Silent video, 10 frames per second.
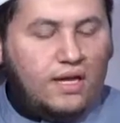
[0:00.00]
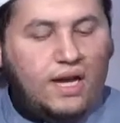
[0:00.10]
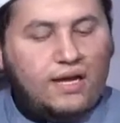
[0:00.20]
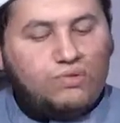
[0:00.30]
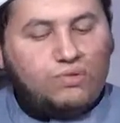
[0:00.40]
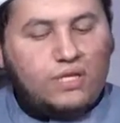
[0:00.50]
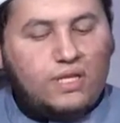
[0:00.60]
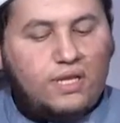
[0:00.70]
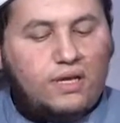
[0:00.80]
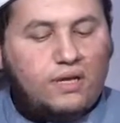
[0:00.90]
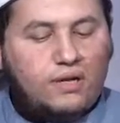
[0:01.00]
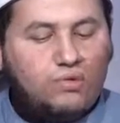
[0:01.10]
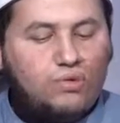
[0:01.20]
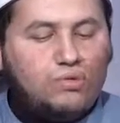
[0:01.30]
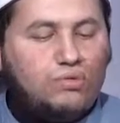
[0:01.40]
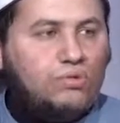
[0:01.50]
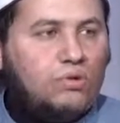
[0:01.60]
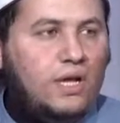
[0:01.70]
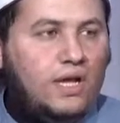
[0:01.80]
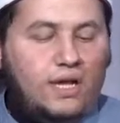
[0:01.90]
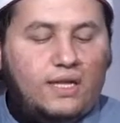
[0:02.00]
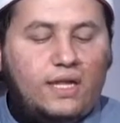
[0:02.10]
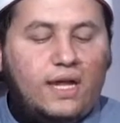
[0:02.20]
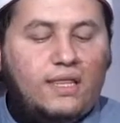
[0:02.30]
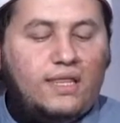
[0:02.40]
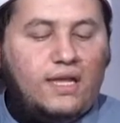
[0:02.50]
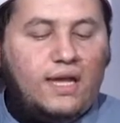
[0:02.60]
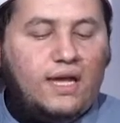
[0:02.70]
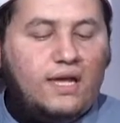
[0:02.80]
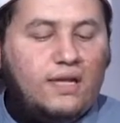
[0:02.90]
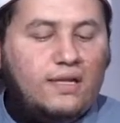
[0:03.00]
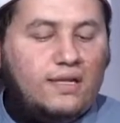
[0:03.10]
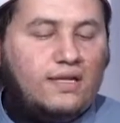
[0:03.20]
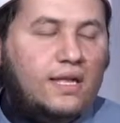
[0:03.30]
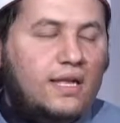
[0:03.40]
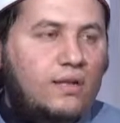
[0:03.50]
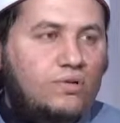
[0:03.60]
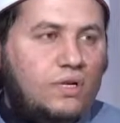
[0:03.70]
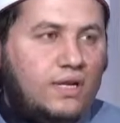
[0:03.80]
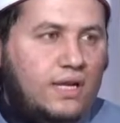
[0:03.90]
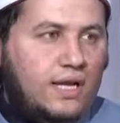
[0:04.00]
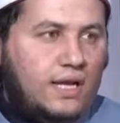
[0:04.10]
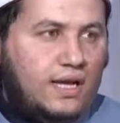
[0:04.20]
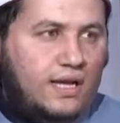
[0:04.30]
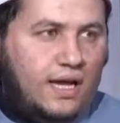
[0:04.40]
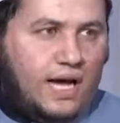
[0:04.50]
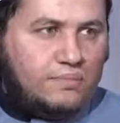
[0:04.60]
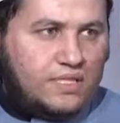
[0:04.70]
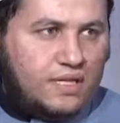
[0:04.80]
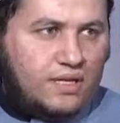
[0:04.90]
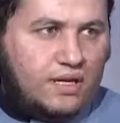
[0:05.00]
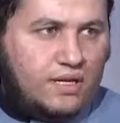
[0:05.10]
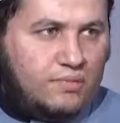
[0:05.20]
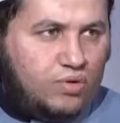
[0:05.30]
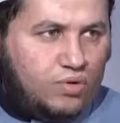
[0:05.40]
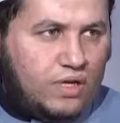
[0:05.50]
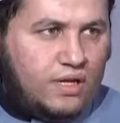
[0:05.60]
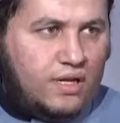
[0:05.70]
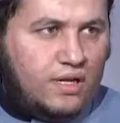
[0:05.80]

حيث إني قلت إن هذه الآية دليل لحمزة رحمه الله